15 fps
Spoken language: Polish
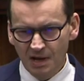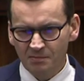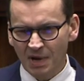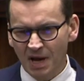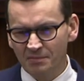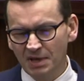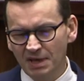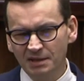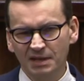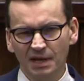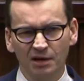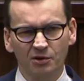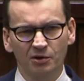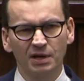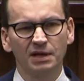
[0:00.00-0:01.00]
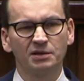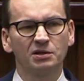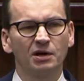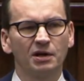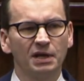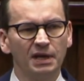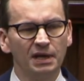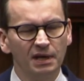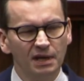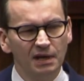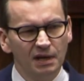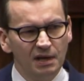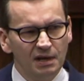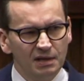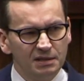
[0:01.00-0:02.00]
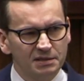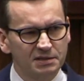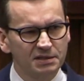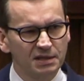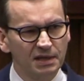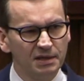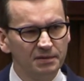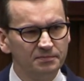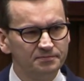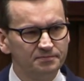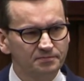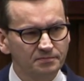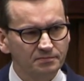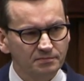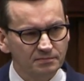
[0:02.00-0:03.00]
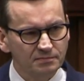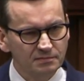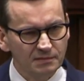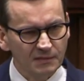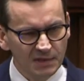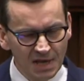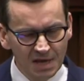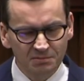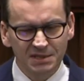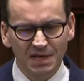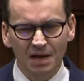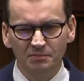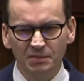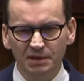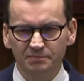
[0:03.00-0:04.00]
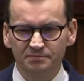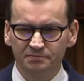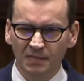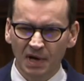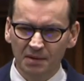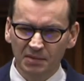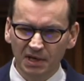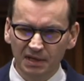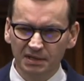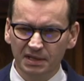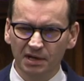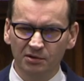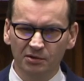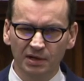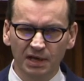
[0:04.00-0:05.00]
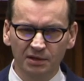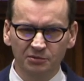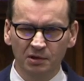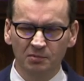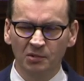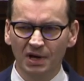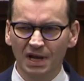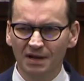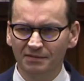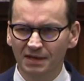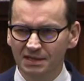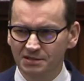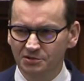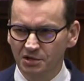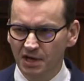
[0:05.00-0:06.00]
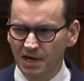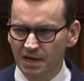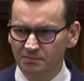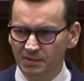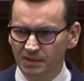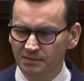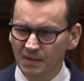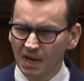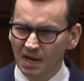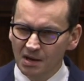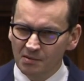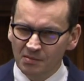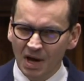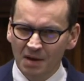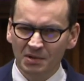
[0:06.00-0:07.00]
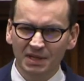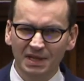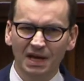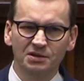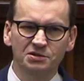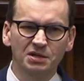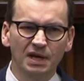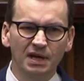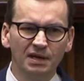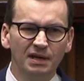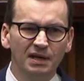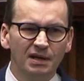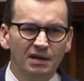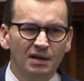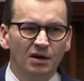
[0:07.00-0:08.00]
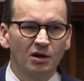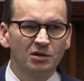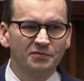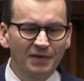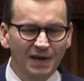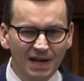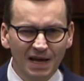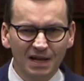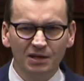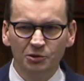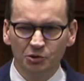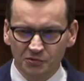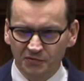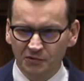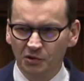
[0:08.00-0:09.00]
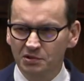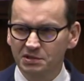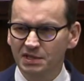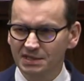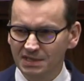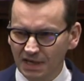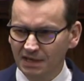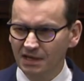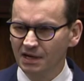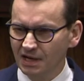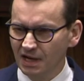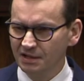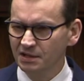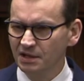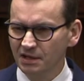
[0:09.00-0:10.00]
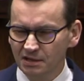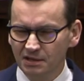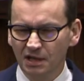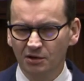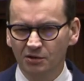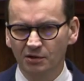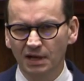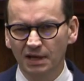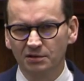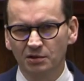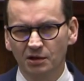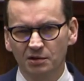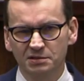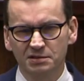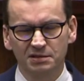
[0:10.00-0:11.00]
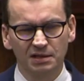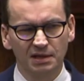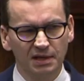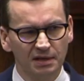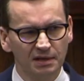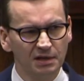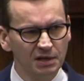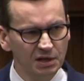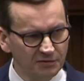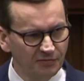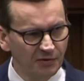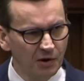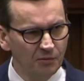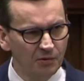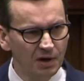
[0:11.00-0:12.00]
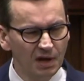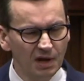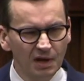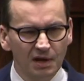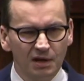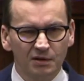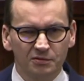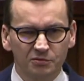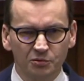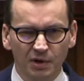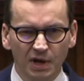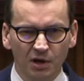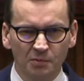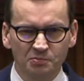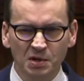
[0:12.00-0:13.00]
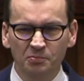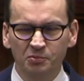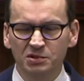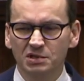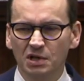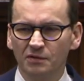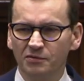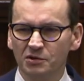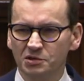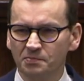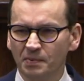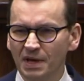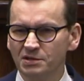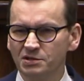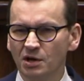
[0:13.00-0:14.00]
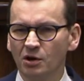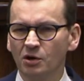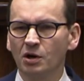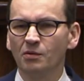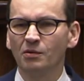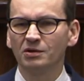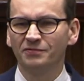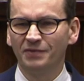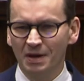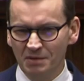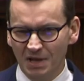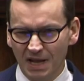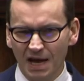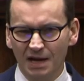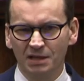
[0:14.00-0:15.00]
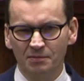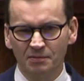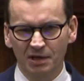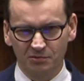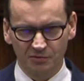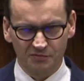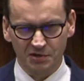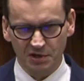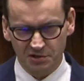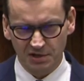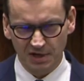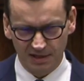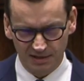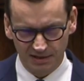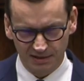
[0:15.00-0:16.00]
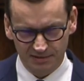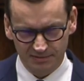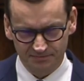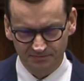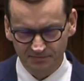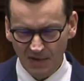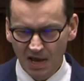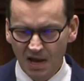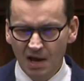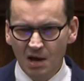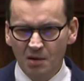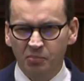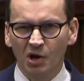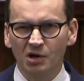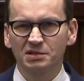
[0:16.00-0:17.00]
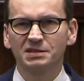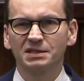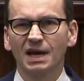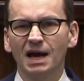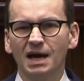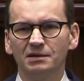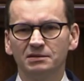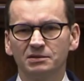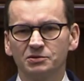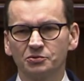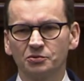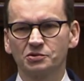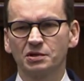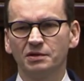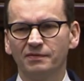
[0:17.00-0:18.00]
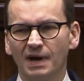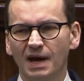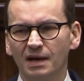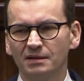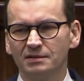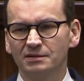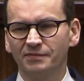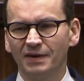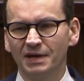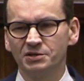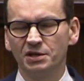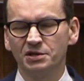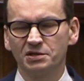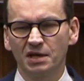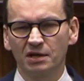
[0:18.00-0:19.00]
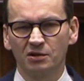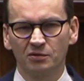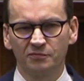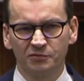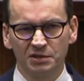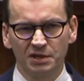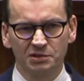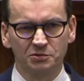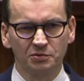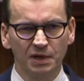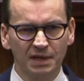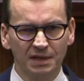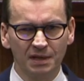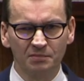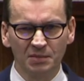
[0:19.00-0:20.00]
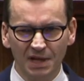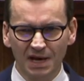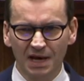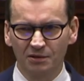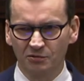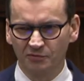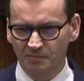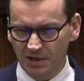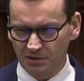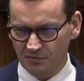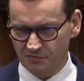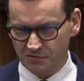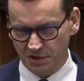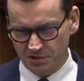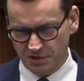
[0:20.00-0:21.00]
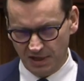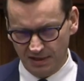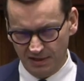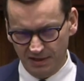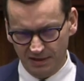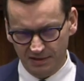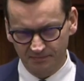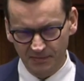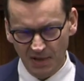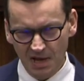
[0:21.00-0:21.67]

Mamy interkonektory z Niemcami, mamy interkonektor Morawia z Czechami, mamy także otwierany już wkrótce, za kilka dni, interkonektor z Litwą, którego przepustowość będzie około 2 miliardy metrów sześciennych. Polska zużywa 20 do 21 miliardów metrów sześciennych.